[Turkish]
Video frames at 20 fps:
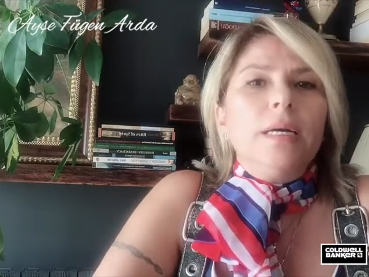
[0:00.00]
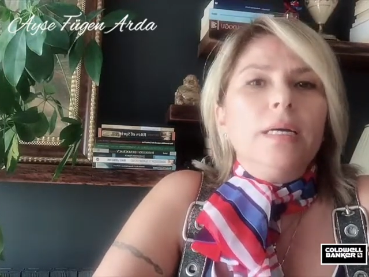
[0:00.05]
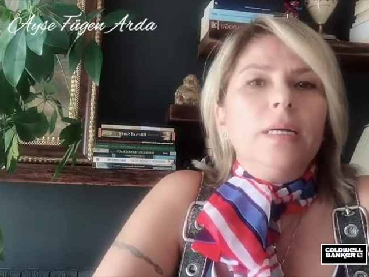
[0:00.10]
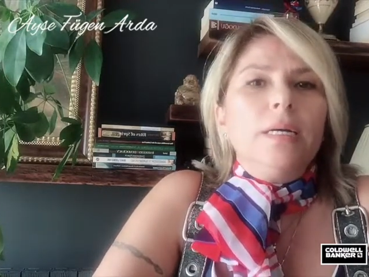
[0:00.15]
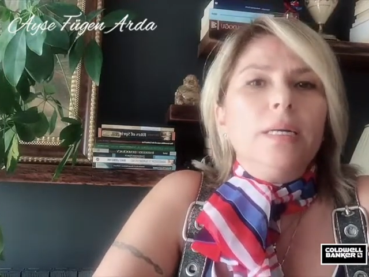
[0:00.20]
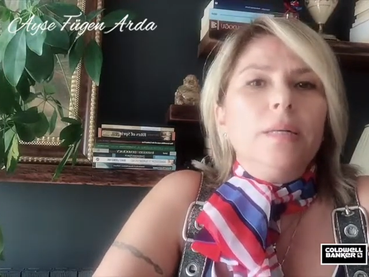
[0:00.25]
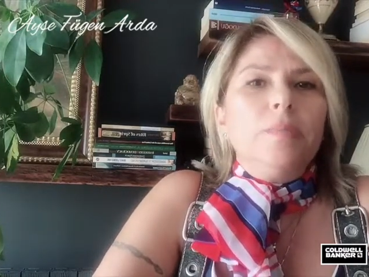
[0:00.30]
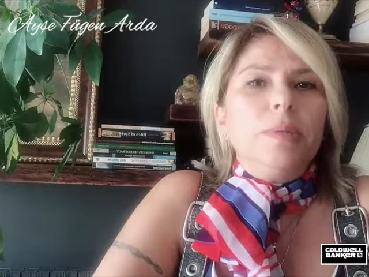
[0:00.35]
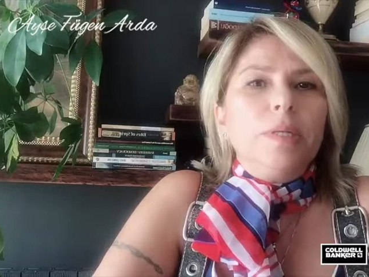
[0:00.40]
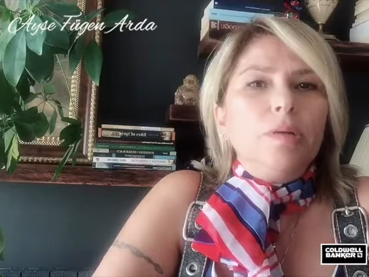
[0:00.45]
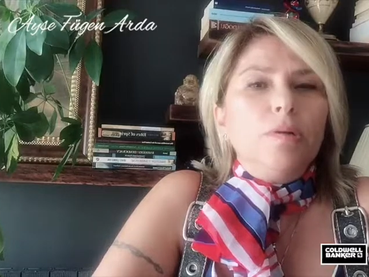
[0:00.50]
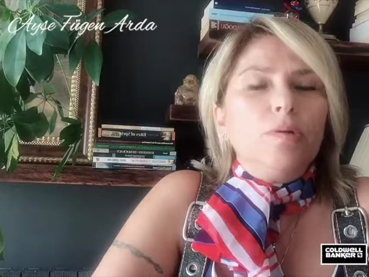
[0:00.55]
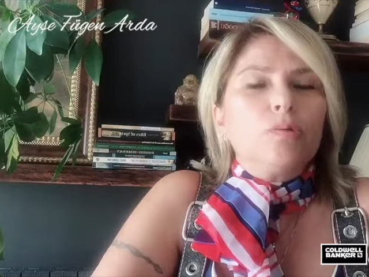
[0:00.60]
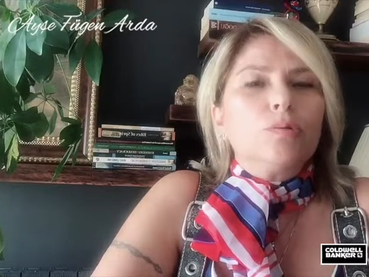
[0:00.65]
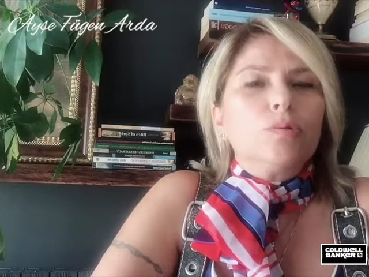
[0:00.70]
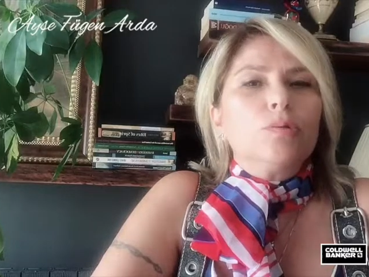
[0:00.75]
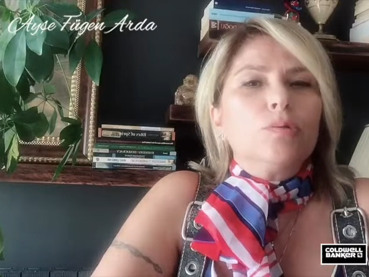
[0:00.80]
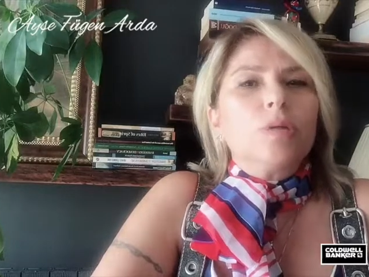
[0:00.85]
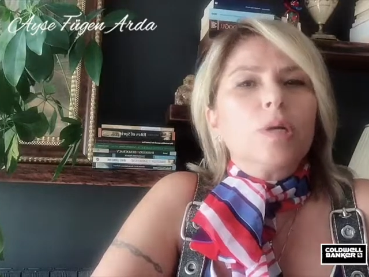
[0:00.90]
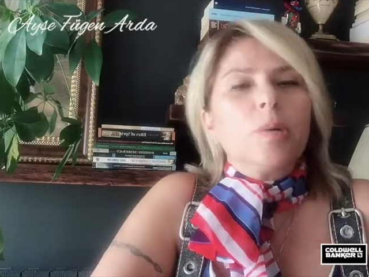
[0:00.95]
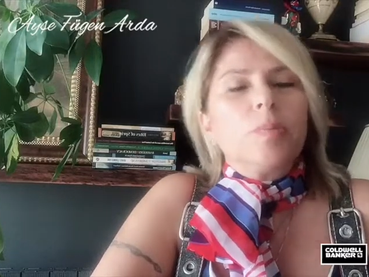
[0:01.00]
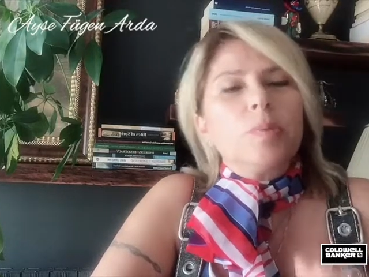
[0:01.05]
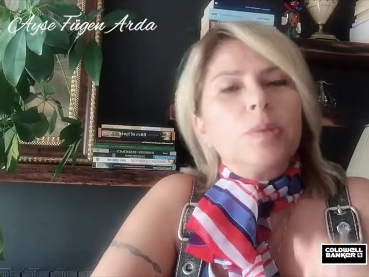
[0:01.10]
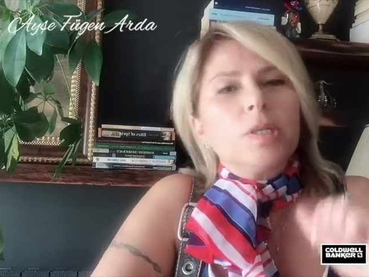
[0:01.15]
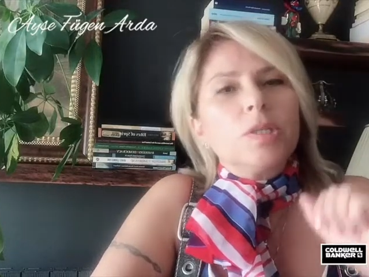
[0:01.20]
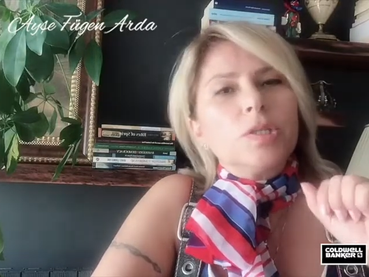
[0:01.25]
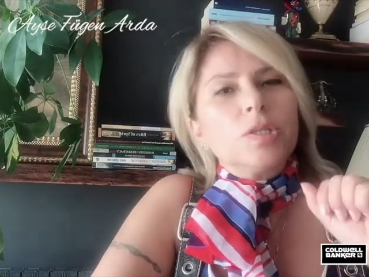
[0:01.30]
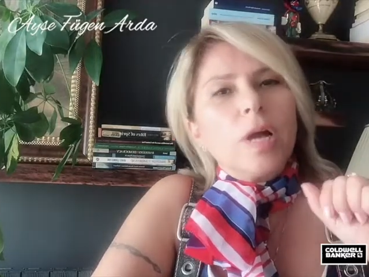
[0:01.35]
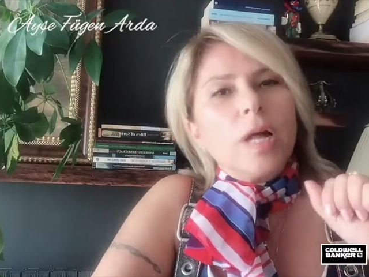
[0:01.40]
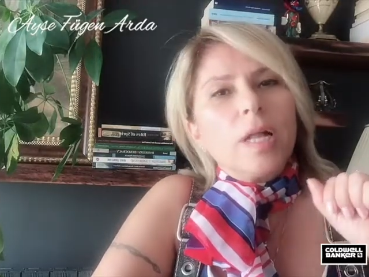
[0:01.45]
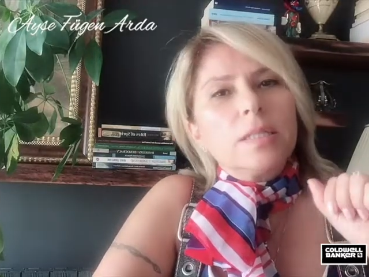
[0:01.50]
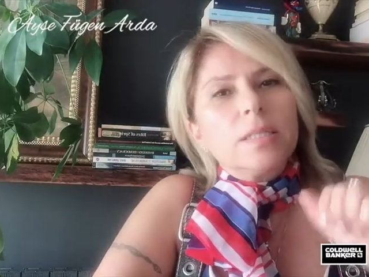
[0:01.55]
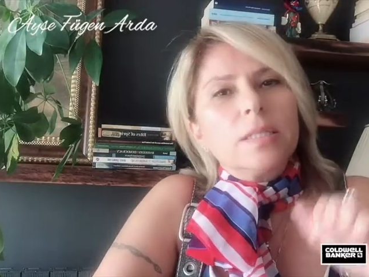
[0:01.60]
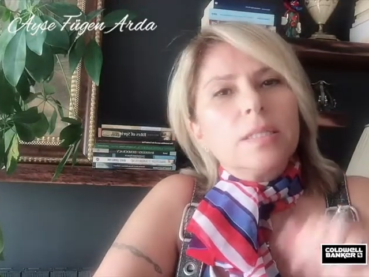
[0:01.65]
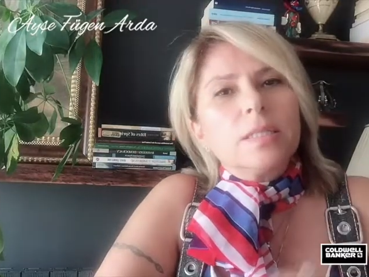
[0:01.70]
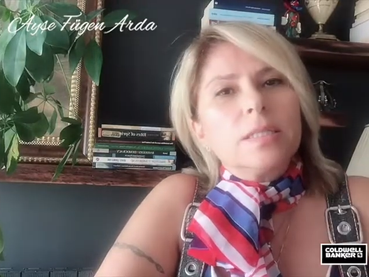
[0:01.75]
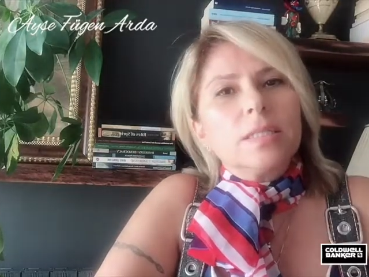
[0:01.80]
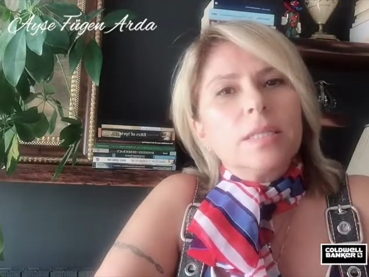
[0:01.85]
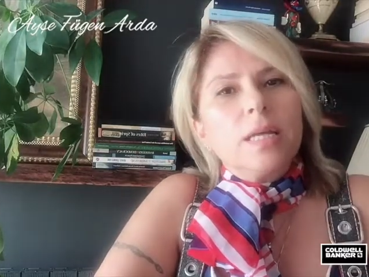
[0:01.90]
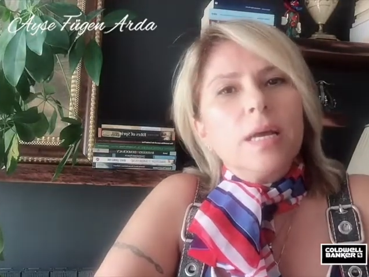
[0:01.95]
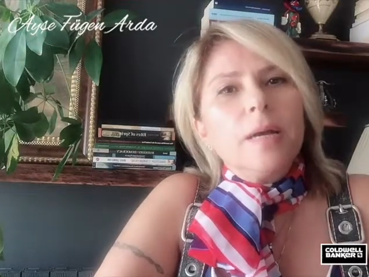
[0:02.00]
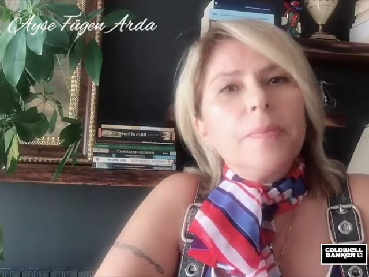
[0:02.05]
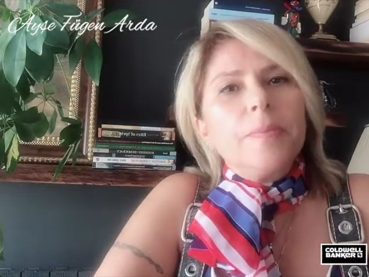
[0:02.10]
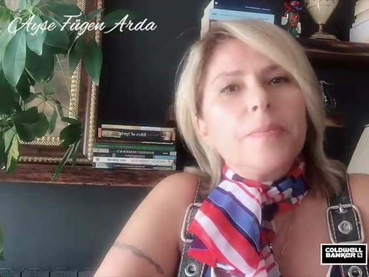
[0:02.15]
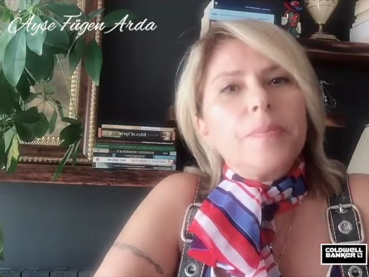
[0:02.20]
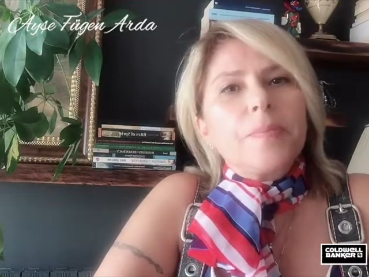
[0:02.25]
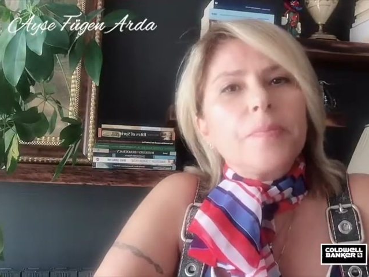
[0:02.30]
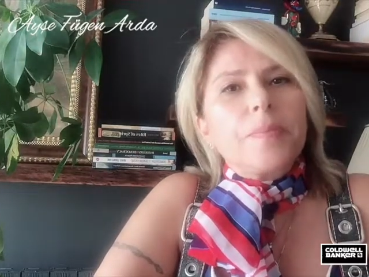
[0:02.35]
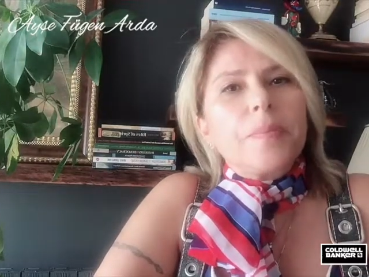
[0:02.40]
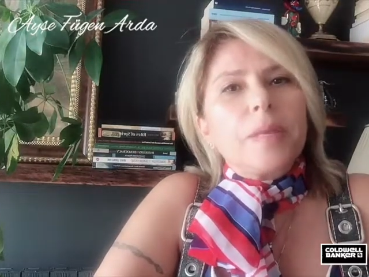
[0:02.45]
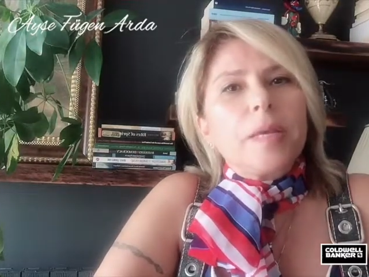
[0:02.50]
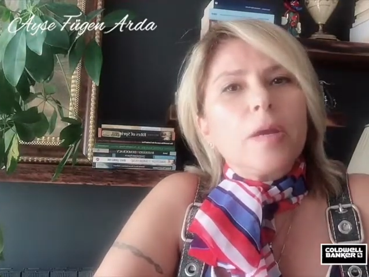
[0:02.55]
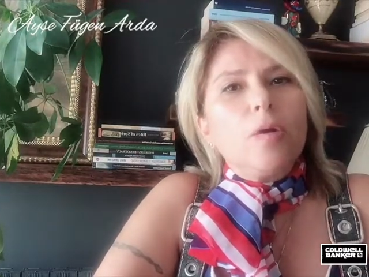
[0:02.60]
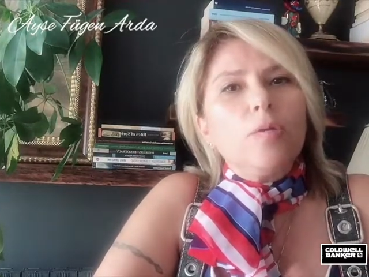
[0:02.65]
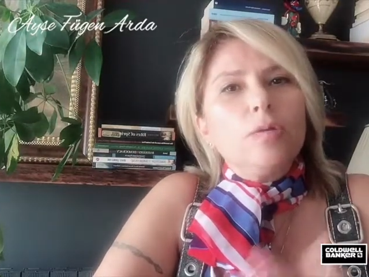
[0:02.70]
ee, biliyorsunuz kapıyı çaldığınızda hmm,